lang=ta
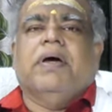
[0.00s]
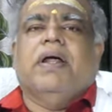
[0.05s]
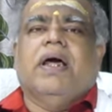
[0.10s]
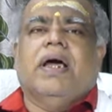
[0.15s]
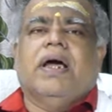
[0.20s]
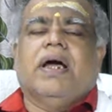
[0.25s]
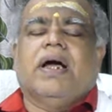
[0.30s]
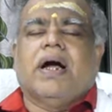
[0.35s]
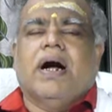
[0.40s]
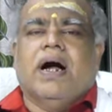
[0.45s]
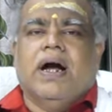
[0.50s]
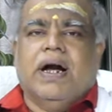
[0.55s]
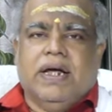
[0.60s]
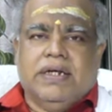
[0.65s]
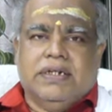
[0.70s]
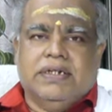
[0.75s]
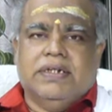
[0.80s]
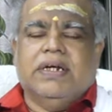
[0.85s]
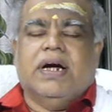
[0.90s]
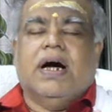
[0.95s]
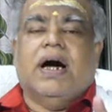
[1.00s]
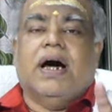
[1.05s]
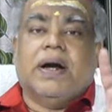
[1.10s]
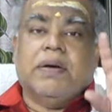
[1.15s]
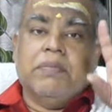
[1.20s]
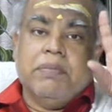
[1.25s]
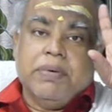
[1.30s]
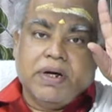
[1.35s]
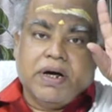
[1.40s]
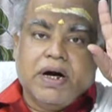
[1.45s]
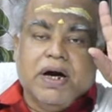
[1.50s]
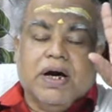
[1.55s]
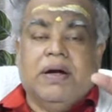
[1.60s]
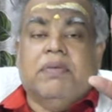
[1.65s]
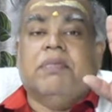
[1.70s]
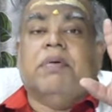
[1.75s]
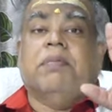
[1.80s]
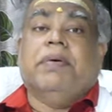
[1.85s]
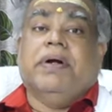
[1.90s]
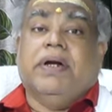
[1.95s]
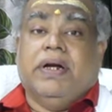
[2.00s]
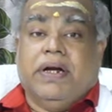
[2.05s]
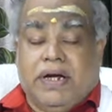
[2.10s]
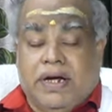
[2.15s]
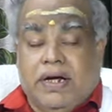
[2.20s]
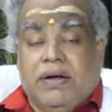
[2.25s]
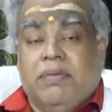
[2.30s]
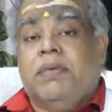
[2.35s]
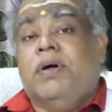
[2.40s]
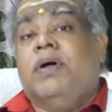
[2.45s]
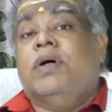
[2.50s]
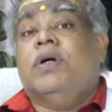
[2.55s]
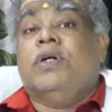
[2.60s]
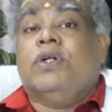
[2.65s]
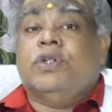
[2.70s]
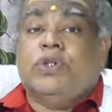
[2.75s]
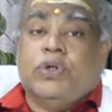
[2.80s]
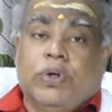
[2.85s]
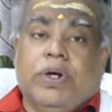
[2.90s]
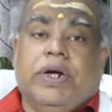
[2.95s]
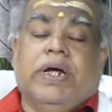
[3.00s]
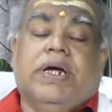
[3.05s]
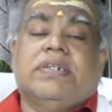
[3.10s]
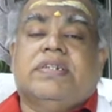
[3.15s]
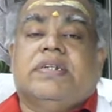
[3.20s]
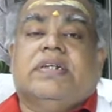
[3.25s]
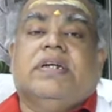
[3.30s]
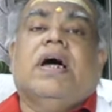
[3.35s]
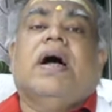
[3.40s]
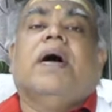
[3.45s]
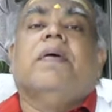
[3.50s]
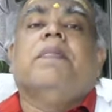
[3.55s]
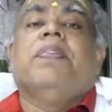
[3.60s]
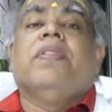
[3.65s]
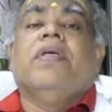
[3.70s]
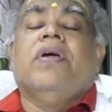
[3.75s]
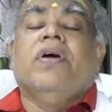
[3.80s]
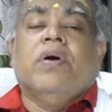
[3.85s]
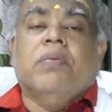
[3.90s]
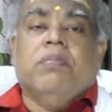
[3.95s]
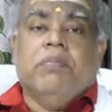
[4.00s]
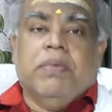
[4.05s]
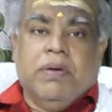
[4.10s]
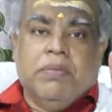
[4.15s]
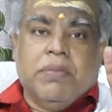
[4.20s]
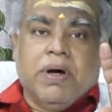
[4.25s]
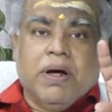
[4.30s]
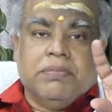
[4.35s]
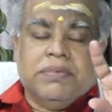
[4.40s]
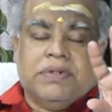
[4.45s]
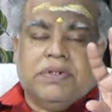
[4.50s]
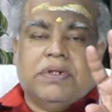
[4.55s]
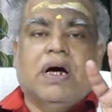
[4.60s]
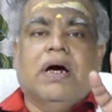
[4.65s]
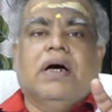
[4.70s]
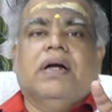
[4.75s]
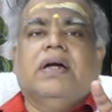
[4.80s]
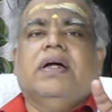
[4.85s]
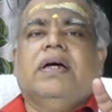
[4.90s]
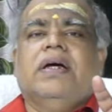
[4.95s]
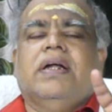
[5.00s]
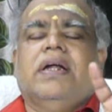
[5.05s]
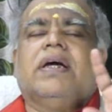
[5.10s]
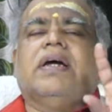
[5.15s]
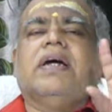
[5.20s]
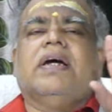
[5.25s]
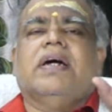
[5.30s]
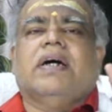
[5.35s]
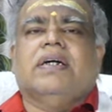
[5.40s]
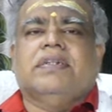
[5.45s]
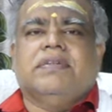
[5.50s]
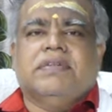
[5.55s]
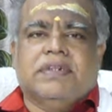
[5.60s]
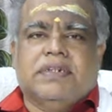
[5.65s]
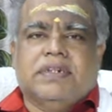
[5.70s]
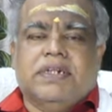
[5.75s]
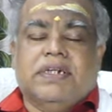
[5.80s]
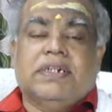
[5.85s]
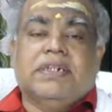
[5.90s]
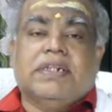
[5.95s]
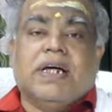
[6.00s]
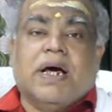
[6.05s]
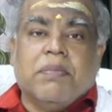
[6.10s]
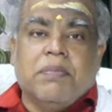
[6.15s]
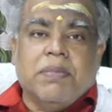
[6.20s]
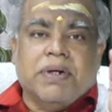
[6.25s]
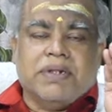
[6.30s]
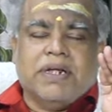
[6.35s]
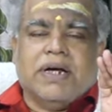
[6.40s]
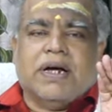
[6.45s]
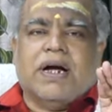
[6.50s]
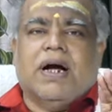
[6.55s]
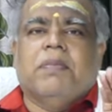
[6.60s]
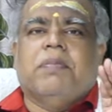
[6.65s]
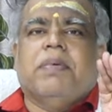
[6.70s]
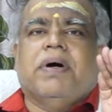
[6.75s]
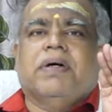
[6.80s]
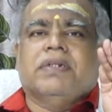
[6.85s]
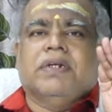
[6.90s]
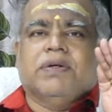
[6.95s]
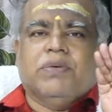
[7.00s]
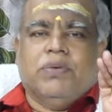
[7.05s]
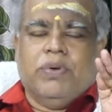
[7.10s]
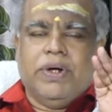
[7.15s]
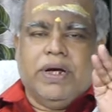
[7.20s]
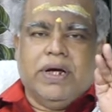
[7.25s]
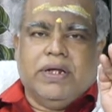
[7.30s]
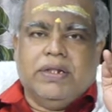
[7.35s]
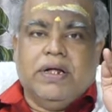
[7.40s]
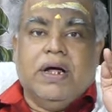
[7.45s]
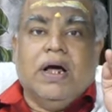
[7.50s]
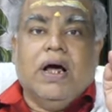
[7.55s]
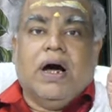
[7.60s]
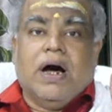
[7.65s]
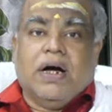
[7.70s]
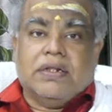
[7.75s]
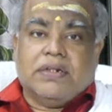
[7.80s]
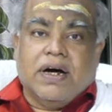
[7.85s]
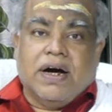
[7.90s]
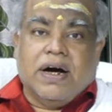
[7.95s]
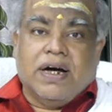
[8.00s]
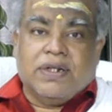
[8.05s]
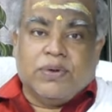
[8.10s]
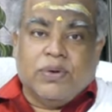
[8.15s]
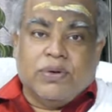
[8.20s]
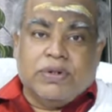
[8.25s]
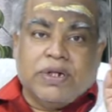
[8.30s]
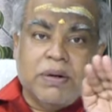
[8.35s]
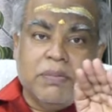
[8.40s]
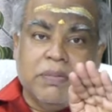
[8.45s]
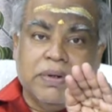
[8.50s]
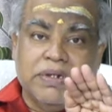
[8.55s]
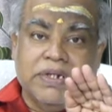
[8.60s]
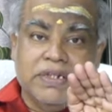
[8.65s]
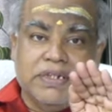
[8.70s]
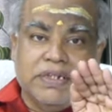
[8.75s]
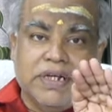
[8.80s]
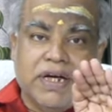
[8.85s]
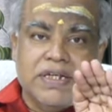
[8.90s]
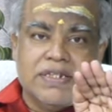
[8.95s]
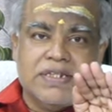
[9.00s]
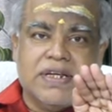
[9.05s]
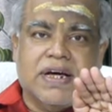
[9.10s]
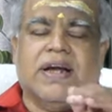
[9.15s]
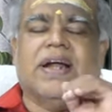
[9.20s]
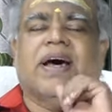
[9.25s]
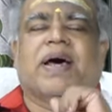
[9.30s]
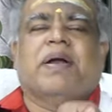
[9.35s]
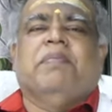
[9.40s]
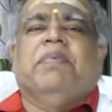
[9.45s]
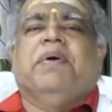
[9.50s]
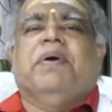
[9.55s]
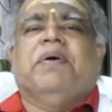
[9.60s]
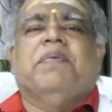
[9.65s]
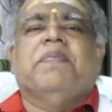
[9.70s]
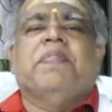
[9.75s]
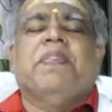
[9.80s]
மேலே காலேஜ் ஆரம்ப காலம் அப்படின்னு நீங்கள் சொல்லியாச்சுன்னா மீமாம்சான்னு இருக்குது அது வந்து தர்மத்தை காப்பாற்றக்கூடிய அதாதோ தர்ம ஜித்யாசான்னு ஆரம்பிக்கும்